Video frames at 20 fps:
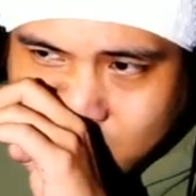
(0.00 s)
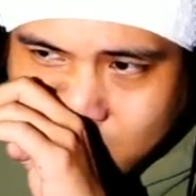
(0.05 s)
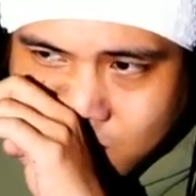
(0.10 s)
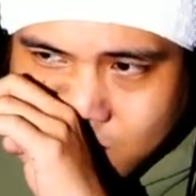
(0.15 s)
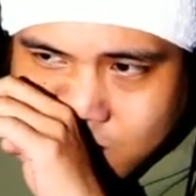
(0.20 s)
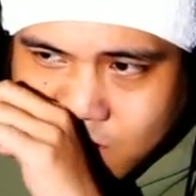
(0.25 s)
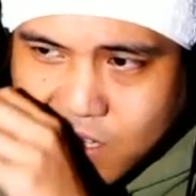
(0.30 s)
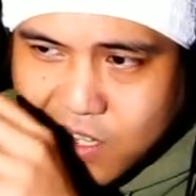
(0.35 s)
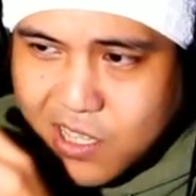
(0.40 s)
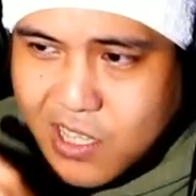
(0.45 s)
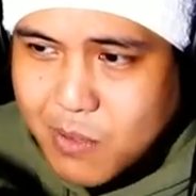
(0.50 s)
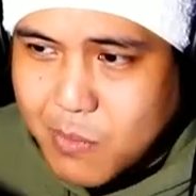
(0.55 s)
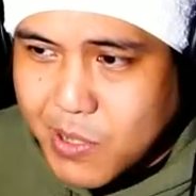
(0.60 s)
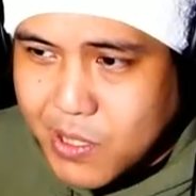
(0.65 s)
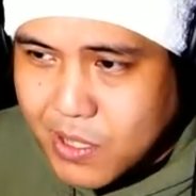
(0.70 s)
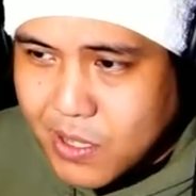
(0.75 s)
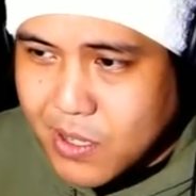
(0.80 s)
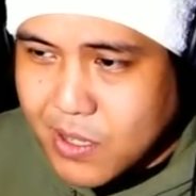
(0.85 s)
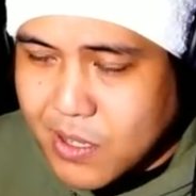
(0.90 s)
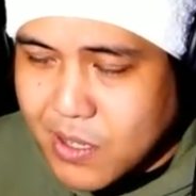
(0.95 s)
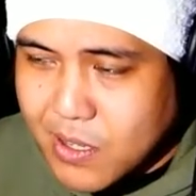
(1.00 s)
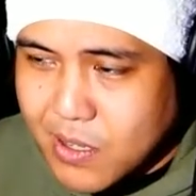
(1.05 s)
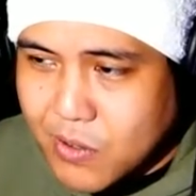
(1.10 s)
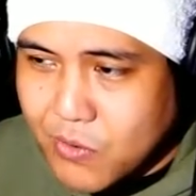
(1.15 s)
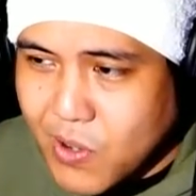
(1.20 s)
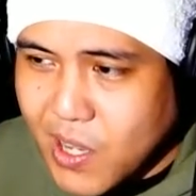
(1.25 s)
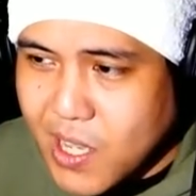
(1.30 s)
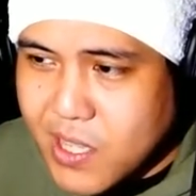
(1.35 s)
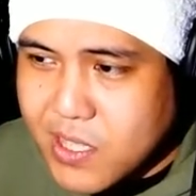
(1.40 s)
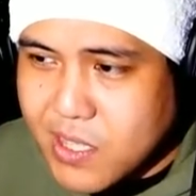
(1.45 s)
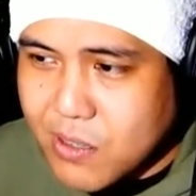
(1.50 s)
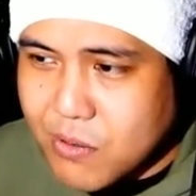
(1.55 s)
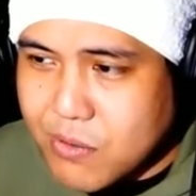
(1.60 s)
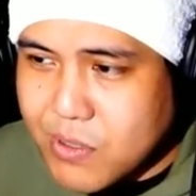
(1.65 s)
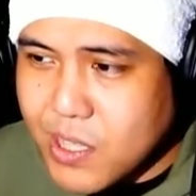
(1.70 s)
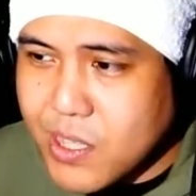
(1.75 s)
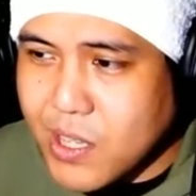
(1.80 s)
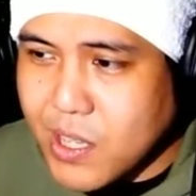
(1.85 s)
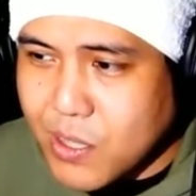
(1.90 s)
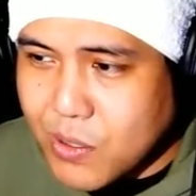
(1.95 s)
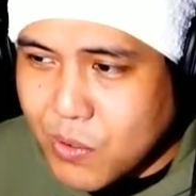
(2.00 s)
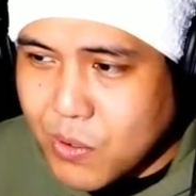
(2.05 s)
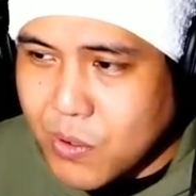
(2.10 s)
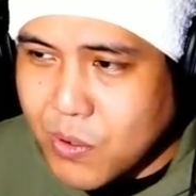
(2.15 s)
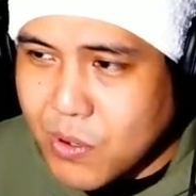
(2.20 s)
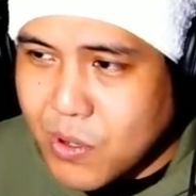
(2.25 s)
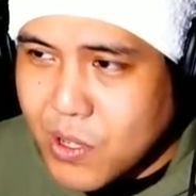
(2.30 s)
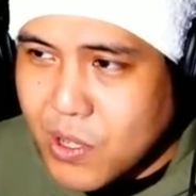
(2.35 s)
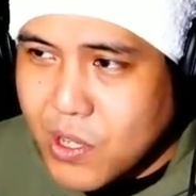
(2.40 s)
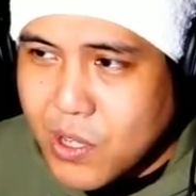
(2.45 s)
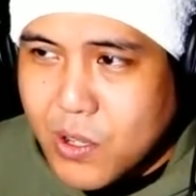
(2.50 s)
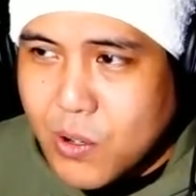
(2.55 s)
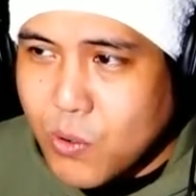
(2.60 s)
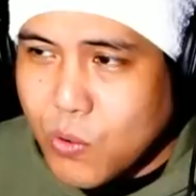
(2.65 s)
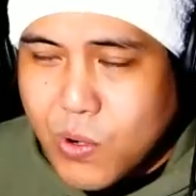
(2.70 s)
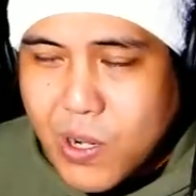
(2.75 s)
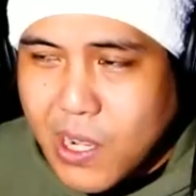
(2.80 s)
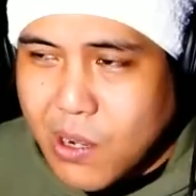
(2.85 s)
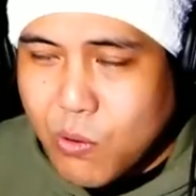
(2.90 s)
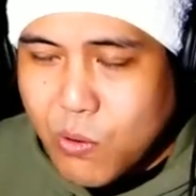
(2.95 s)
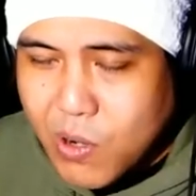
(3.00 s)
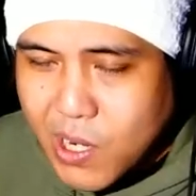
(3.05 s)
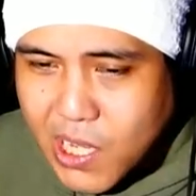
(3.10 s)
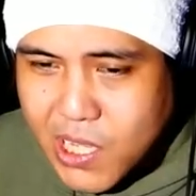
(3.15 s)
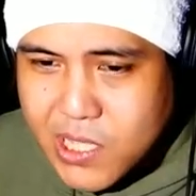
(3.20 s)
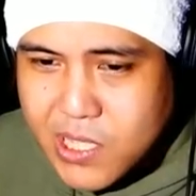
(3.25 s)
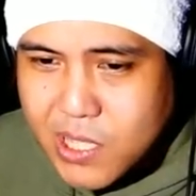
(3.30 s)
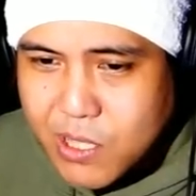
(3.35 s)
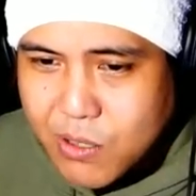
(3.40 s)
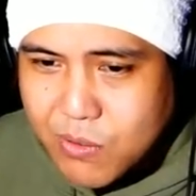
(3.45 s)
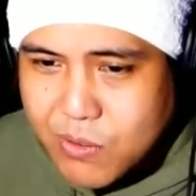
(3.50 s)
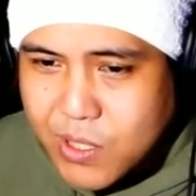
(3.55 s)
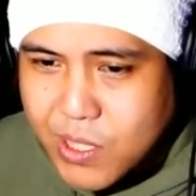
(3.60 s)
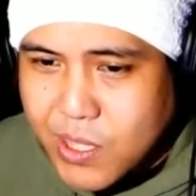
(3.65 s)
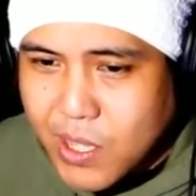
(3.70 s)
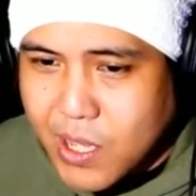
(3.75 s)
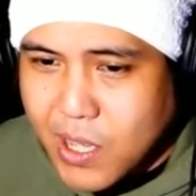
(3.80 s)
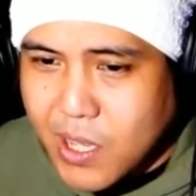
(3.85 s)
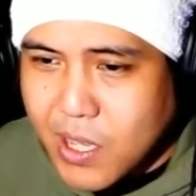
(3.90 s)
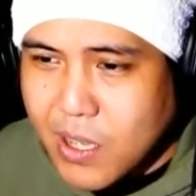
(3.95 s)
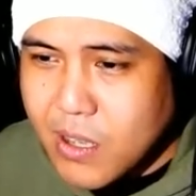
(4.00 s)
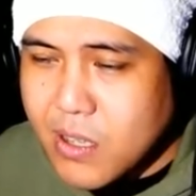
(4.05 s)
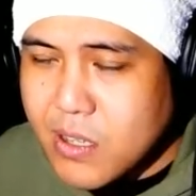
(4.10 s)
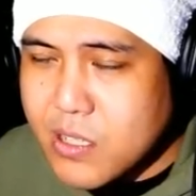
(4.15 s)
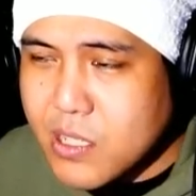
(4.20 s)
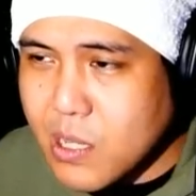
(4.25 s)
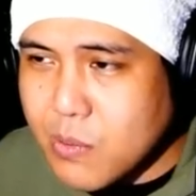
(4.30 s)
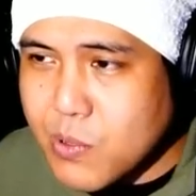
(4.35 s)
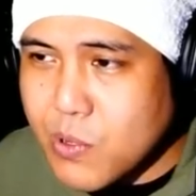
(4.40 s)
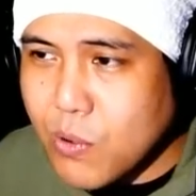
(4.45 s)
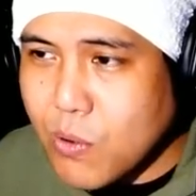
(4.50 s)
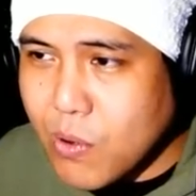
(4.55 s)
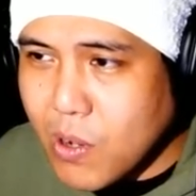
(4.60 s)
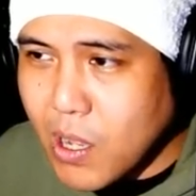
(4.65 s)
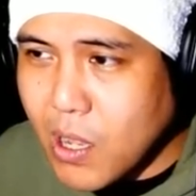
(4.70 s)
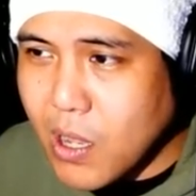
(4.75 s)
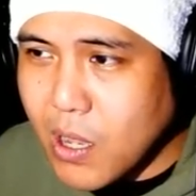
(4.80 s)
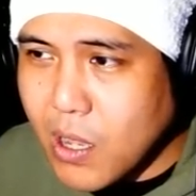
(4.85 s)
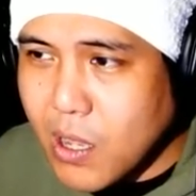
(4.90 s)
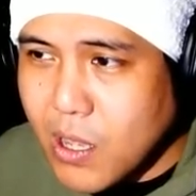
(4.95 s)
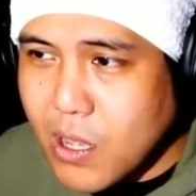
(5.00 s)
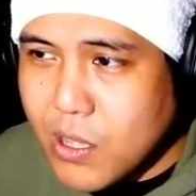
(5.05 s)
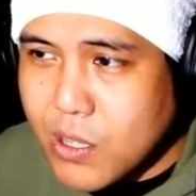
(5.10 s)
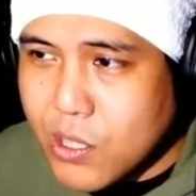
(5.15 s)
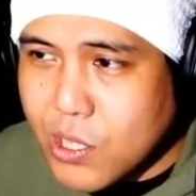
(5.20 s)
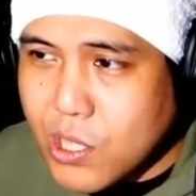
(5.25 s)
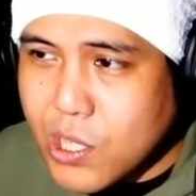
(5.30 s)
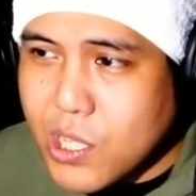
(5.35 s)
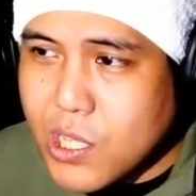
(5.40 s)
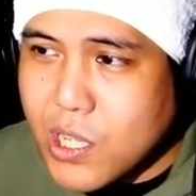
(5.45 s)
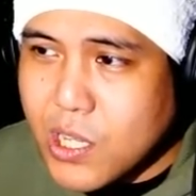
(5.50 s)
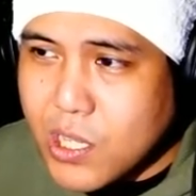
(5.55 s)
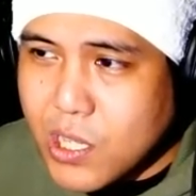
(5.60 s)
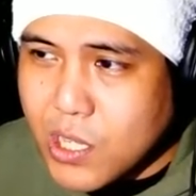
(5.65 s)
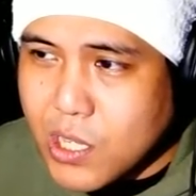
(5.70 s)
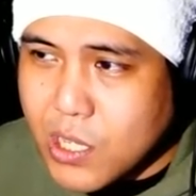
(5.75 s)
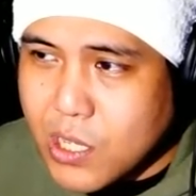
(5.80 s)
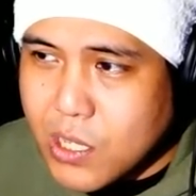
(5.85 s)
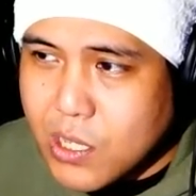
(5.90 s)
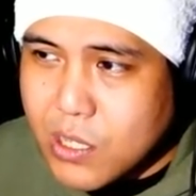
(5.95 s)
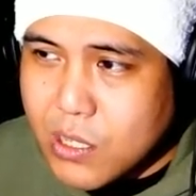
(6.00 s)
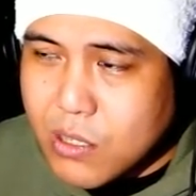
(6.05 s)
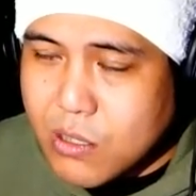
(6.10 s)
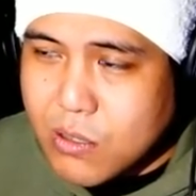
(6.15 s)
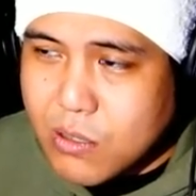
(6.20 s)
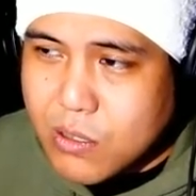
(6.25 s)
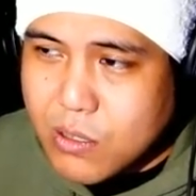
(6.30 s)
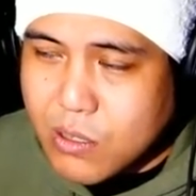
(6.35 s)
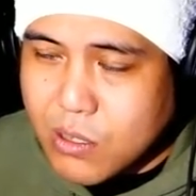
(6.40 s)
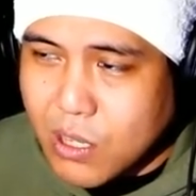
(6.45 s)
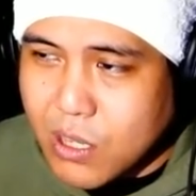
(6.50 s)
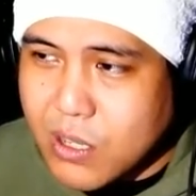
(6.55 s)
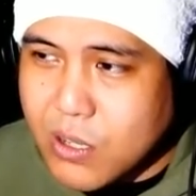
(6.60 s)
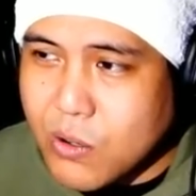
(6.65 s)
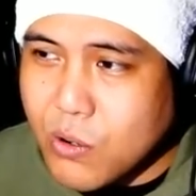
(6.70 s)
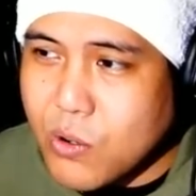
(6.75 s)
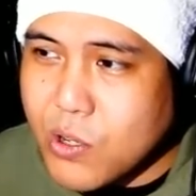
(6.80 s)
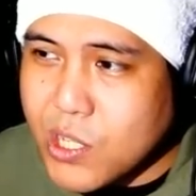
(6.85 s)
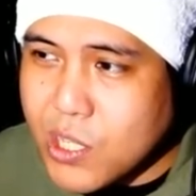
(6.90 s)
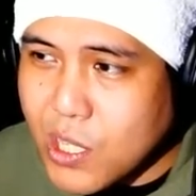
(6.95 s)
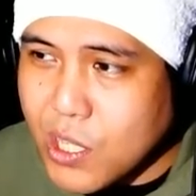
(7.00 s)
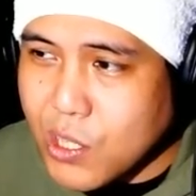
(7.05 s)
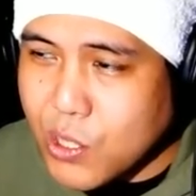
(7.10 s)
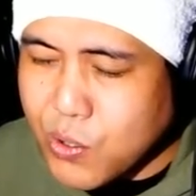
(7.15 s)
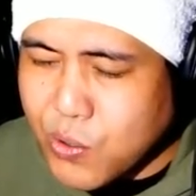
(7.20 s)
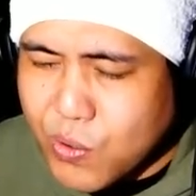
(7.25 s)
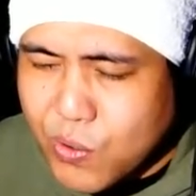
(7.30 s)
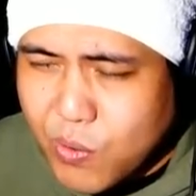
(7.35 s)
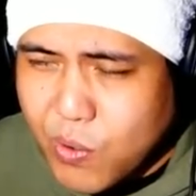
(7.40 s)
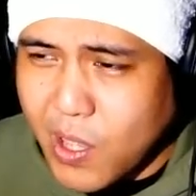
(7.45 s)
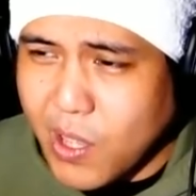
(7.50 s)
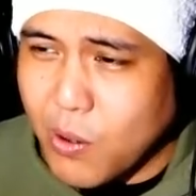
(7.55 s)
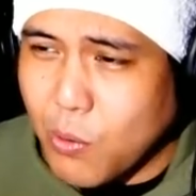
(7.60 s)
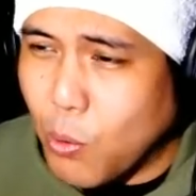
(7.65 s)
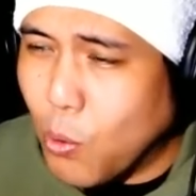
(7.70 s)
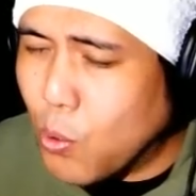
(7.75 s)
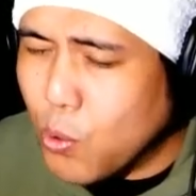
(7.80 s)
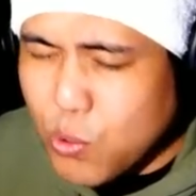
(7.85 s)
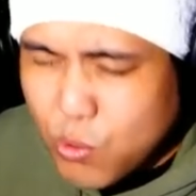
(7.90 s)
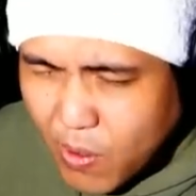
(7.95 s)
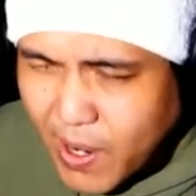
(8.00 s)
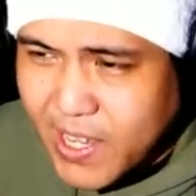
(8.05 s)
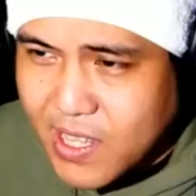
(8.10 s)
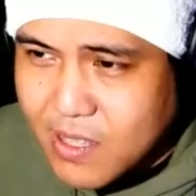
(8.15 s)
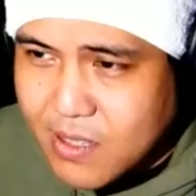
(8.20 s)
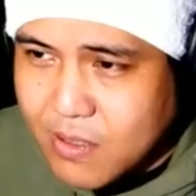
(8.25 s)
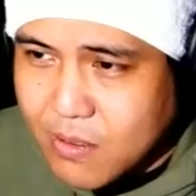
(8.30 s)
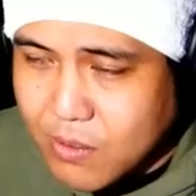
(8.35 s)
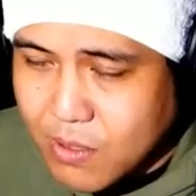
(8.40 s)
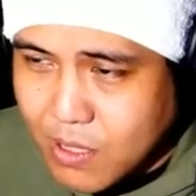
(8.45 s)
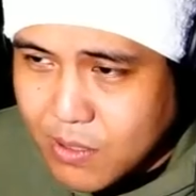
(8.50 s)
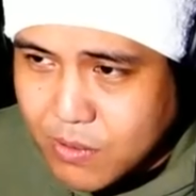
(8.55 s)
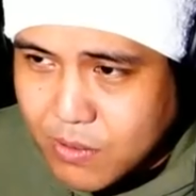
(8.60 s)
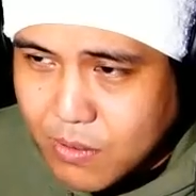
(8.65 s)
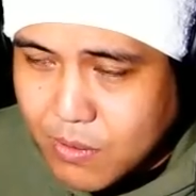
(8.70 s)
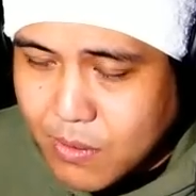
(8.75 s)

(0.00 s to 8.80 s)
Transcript: さっきまでわーって言ってたけど、おらんおらんって言ってた三郎がいきなり激高して「幽霊おるわい!」って言ったんですよ。